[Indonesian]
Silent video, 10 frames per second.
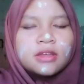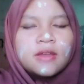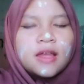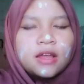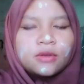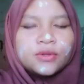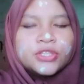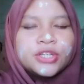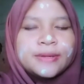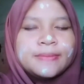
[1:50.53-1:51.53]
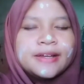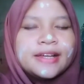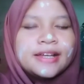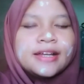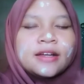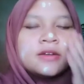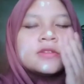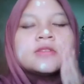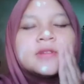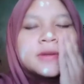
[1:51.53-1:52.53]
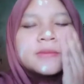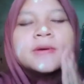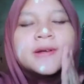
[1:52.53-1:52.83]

aku coba aku coba